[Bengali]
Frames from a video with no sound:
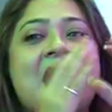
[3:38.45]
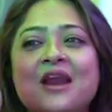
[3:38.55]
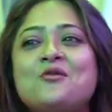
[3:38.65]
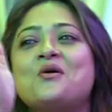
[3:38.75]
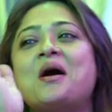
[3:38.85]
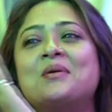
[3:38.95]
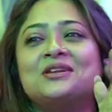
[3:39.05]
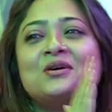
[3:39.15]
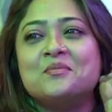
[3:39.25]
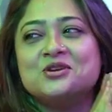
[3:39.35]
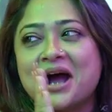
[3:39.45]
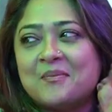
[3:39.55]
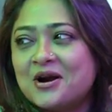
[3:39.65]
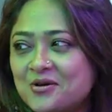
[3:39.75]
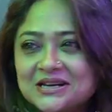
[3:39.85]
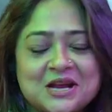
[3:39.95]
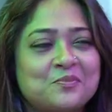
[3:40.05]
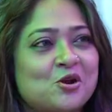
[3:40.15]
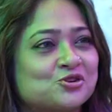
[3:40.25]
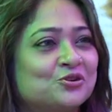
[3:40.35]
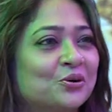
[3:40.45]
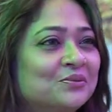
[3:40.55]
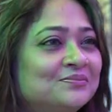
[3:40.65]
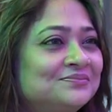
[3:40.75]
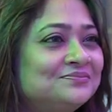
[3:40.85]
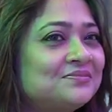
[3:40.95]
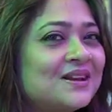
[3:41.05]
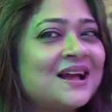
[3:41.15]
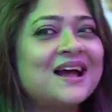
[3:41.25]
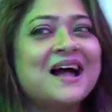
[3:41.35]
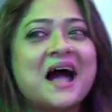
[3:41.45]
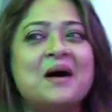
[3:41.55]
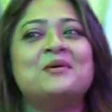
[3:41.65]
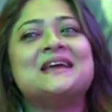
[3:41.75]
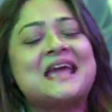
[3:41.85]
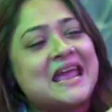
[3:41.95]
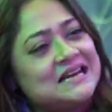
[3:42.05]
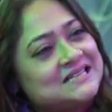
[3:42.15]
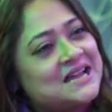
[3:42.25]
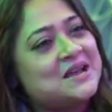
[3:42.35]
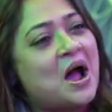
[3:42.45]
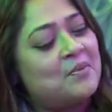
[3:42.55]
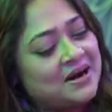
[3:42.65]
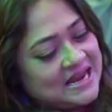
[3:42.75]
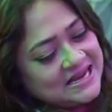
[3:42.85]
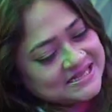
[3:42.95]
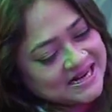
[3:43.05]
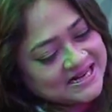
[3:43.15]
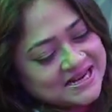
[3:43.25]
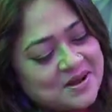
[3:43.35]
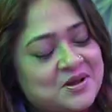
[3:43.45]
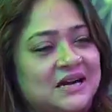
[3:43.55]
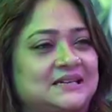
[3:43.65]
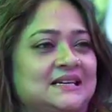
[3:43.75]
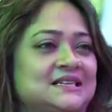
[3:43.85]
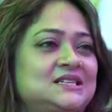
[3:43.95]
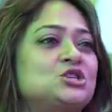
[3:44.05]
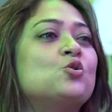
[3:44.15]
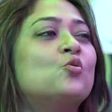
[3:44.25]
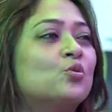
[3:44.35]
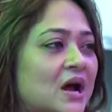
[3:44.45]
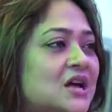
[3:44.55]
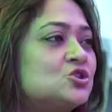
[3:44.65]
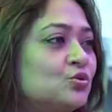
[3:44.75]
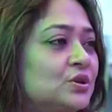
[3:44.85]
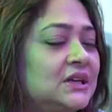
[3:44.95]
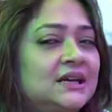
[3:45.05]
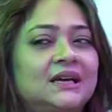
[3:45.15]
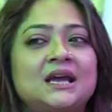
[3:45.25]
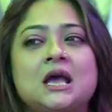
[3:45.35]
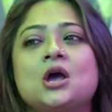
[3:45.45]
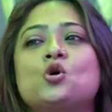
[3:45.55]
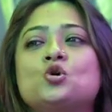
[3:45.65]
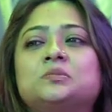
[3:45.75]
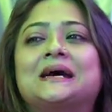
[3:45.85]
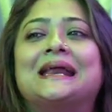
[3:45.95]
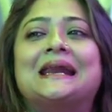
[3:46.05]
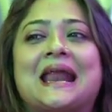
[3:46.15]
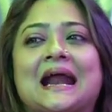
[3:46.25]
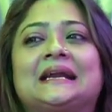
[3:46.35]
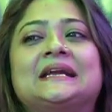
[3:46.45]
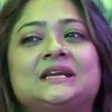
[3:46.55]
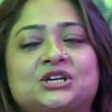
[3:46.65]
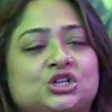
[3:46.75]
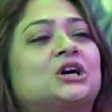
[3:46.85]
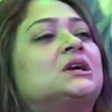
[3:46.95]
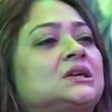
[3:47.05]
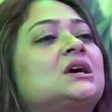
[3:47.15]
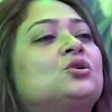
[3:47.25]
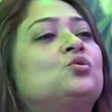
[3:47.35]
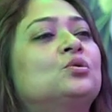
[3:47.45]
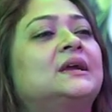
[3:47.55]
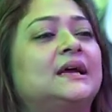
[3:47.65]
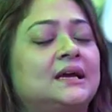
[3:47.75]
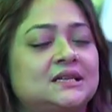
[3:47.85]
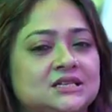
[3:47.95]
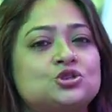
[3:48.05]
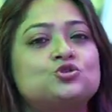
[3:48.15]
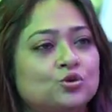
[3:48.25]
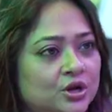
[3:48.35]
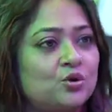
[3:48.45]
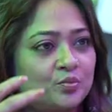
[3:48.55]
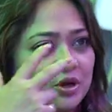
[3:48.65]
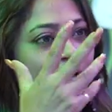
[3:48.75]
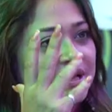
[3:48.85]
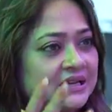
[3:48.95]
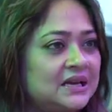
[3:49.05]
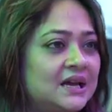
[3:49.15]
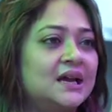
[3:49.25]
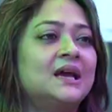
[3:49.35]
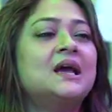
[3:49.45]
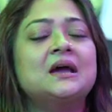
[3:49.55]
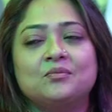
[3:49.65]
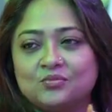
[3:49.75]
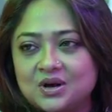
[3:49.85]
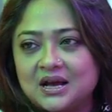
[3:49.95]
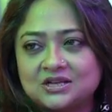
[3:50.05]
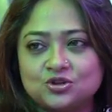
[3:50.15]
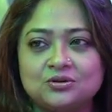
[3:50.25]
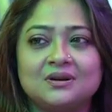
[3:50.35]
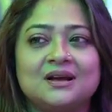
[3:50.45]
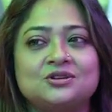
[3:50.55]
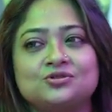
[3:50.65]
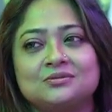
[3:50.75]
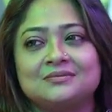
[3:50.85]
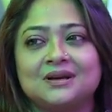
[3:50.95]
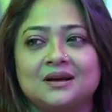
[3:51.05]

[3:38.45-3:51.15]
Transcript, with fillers: কেন আমাদের আমি আমারও এটাই প্রশ্ন আমার এইটাই আমার এই জায়গাটাই আমি আটকে আছি যে ওরা যদি খুব গ্ল্যাডলি শার্টটা খুলে জাস্ট চোখের অভিনয় দিয়ে একজন একজন